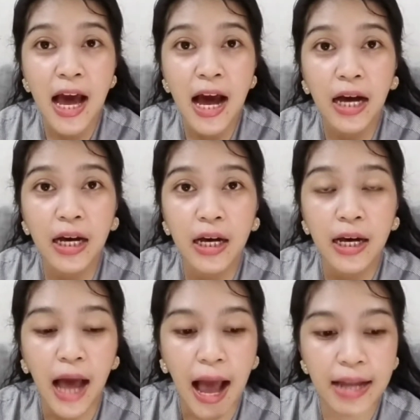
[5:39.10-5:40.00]

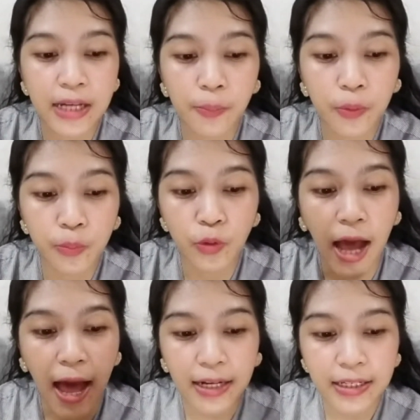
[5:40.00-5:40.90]
uh, ada
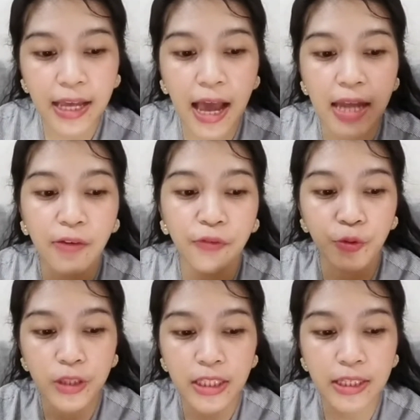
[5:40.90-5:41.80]
bebungaannya ada
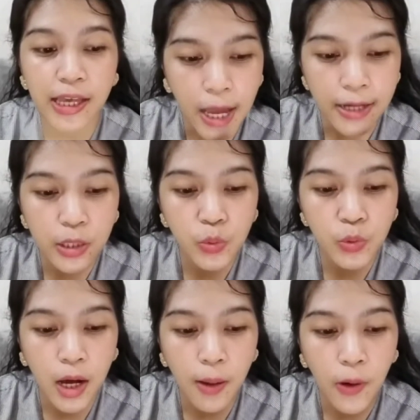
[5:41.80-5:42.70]
fruitinya ada
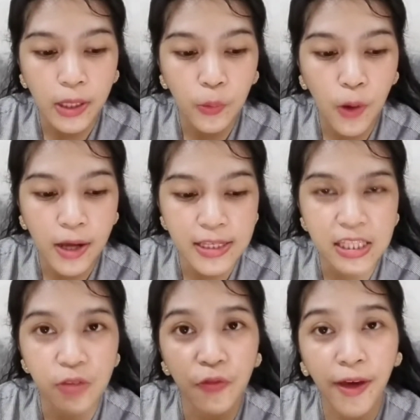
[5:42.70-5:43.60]
juga wangi-wangi
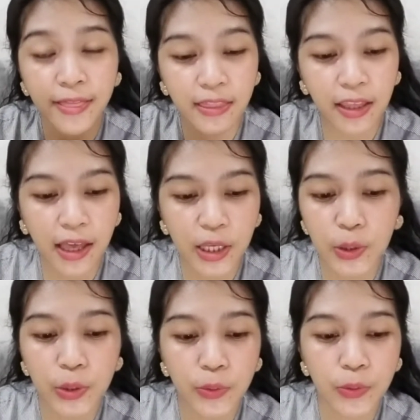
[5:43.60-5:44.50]
civetnya
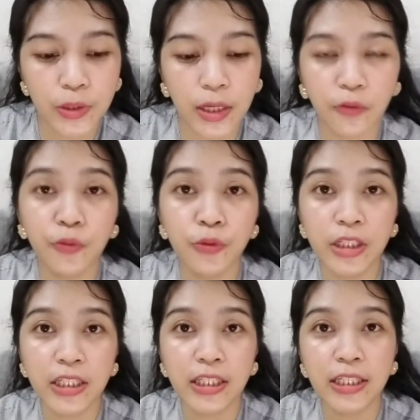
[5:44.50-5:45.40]
gitu-gitu dan
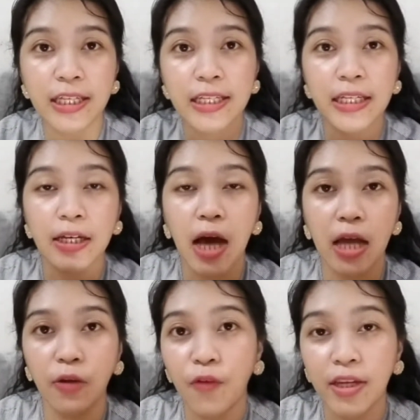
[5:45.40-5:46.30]
woody jadi
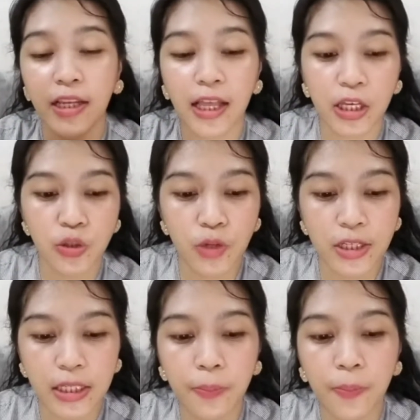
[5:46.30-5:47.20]
ada vanilanya
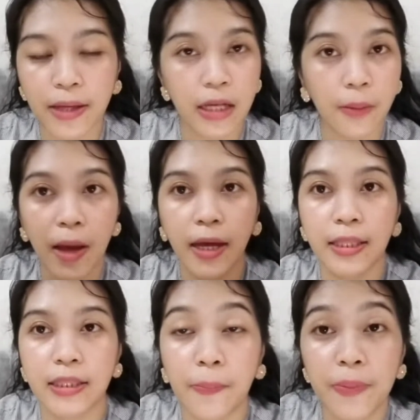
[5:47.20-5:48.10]
juga jadi banyak
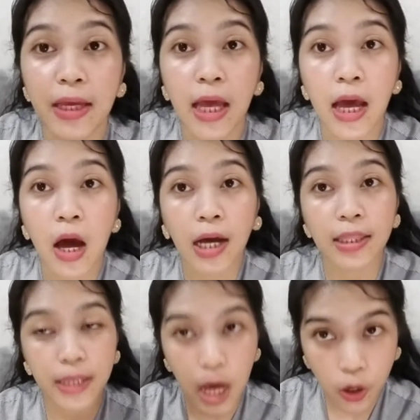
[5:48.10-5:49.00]
banget tapi
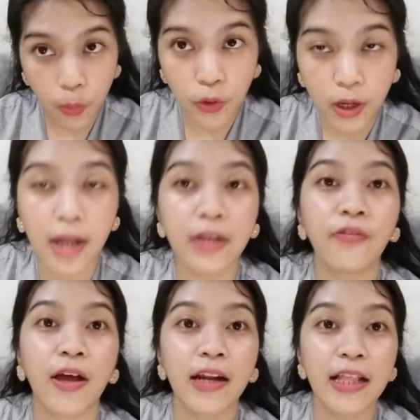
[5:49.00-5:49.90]
ketika aku buka di
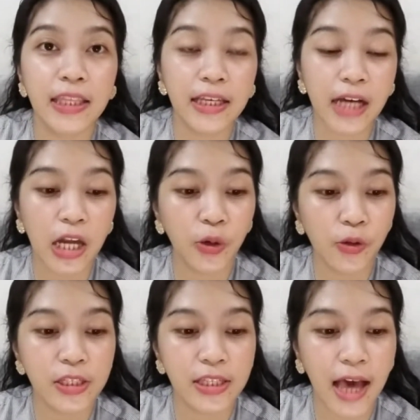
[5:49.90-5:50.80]
Fragrantica
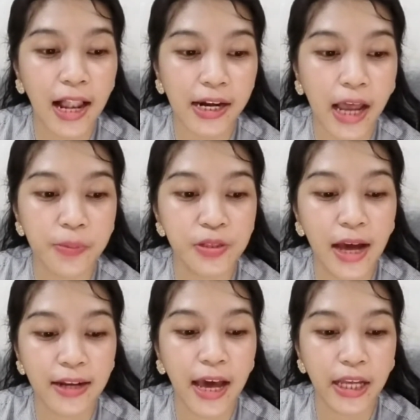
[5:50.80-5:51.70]
notesnya Al Rehab
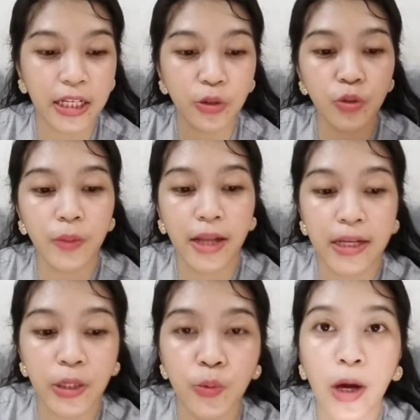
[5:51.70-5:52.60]
Shada ini tuh cuman
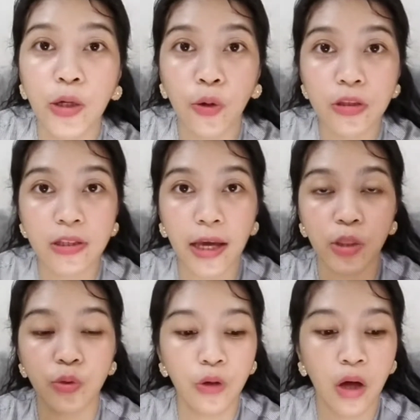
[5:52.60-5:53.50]
ada dua notes
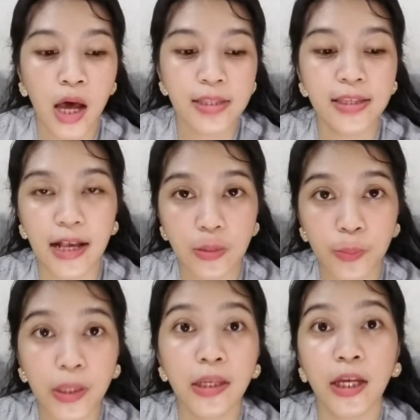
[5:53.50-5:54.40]
yaitu
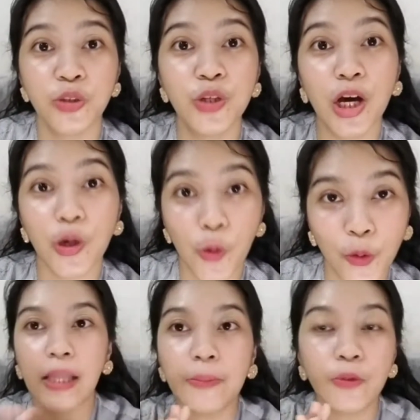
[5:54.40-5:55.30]
jasmine dan juga
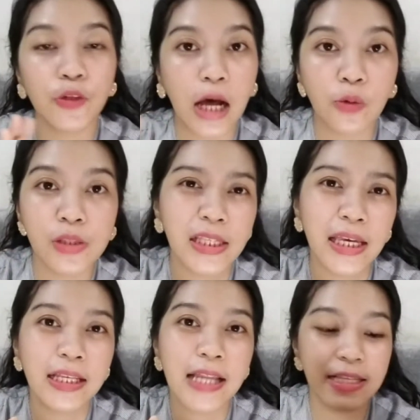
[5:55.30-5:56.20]
rose tapi menurut aku
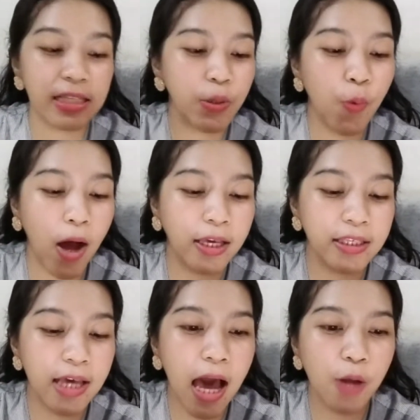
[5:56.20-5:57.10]
sih dari segi
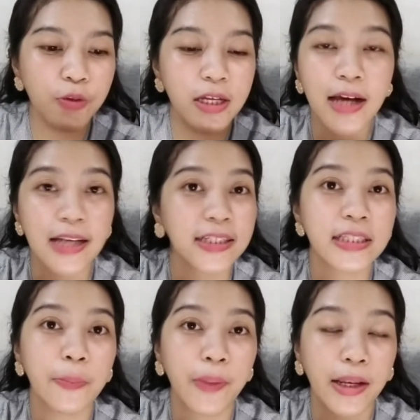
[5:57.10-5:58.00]
wanginya harusnya nggak
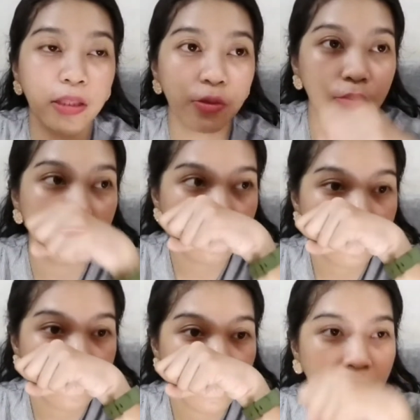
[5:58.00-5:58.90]
sesimpel itu
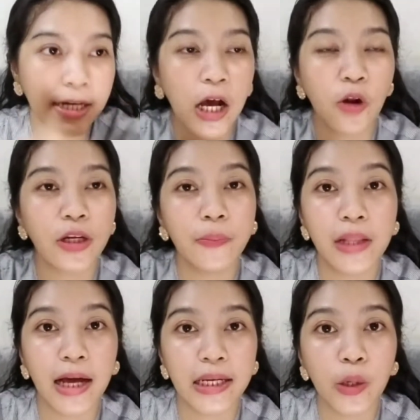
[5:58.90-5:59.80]
karena kalau
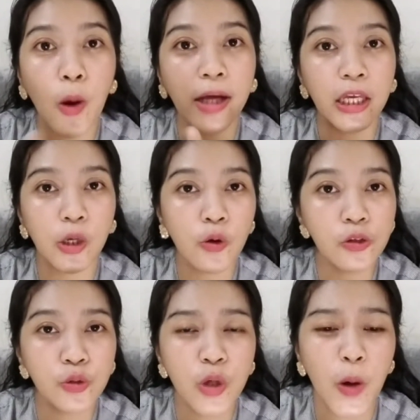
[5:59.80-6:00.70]
dibilang ini wangi
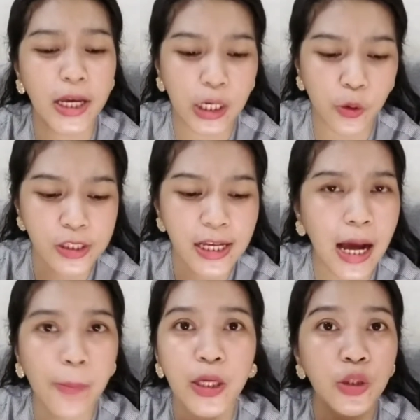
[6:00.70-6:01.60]
rose, juga wangi rose-nya
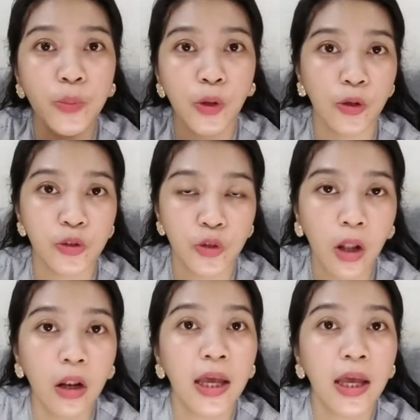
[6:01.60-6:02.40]
nggak begitu menonjol.